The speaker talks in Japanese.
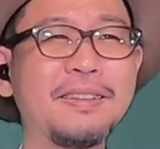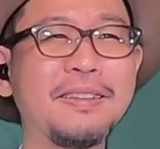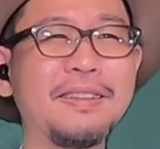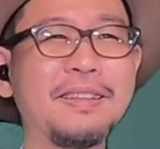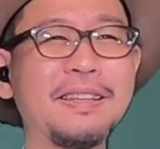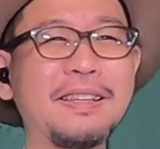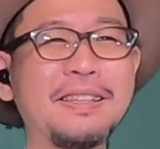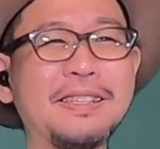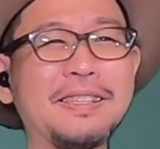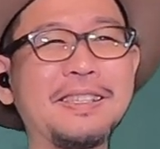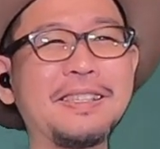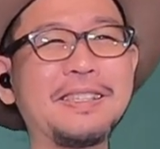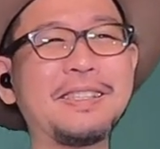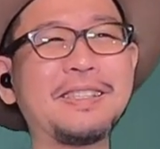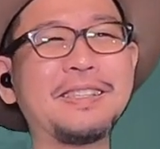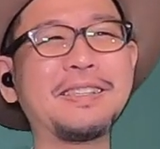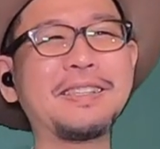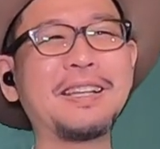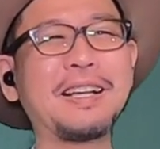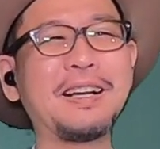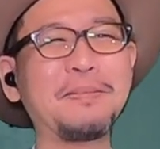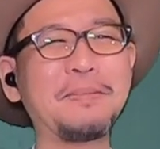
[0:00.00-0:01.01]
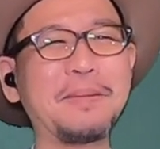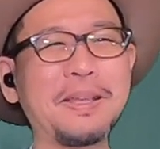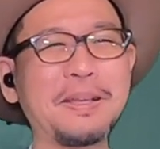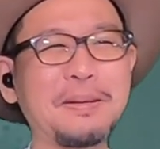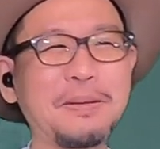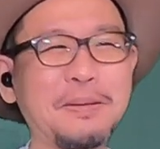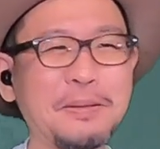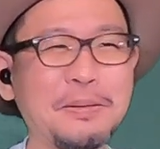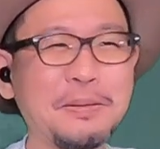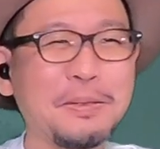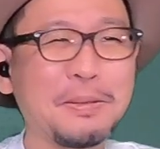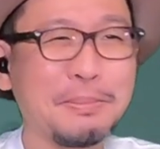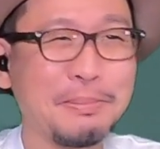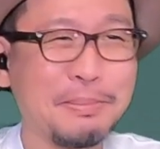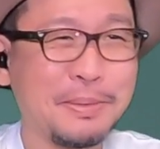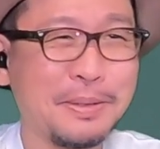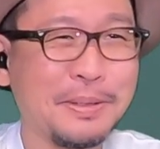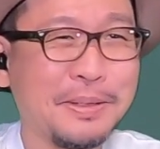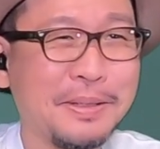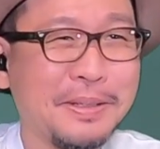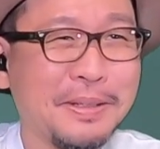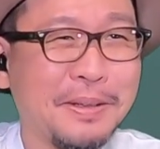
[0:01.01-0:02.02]
いや、静かめ
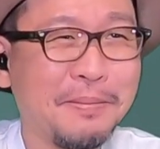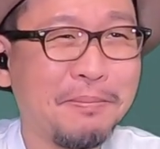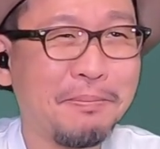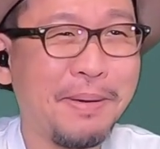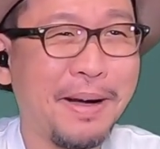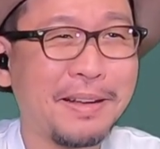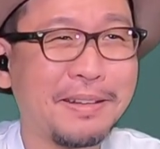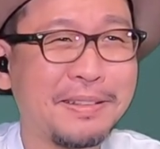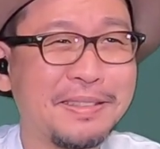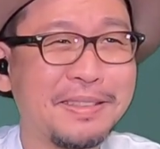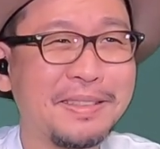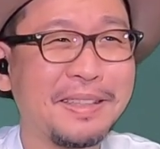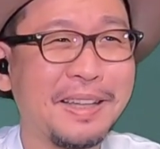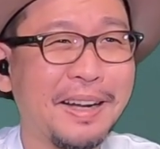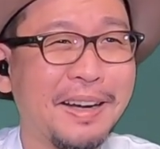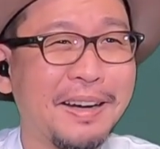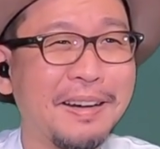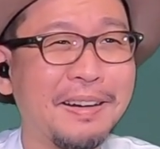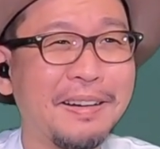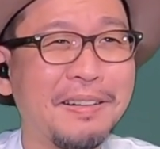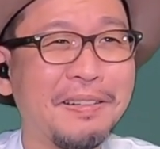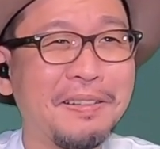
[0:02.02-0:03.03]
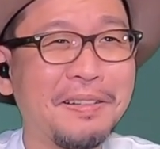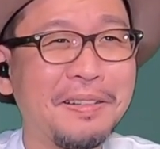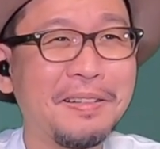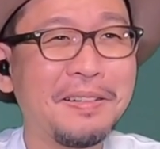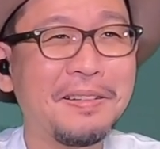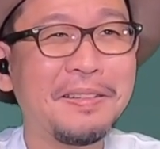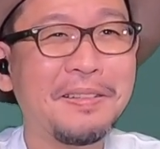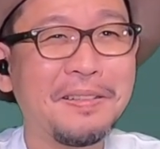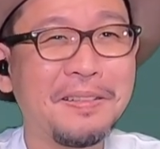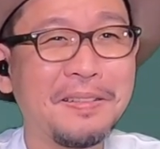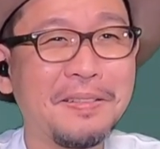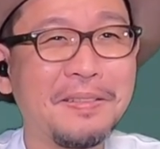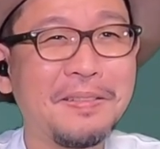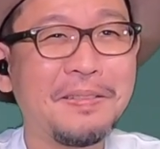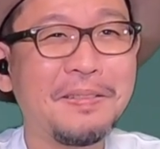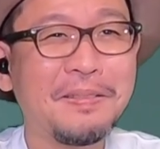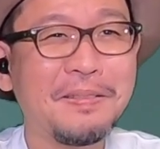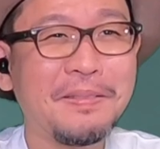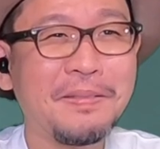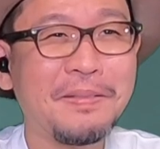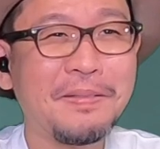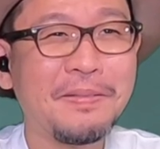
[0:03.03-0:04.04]
グループ、爆誕。
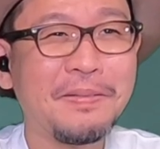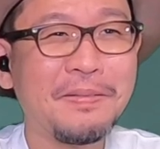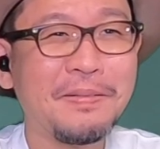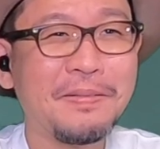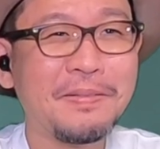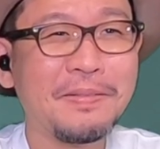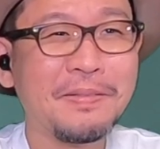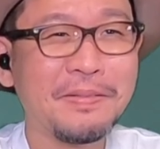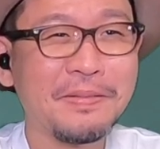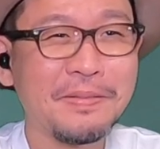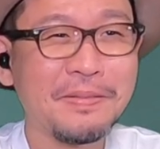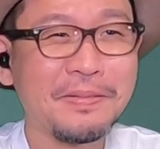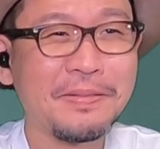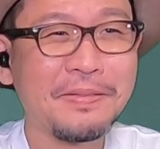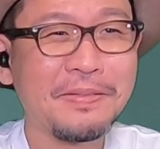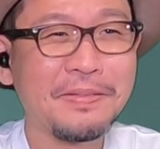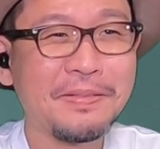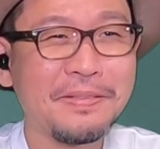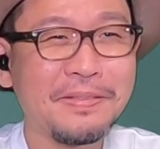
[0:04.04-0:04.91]
うん。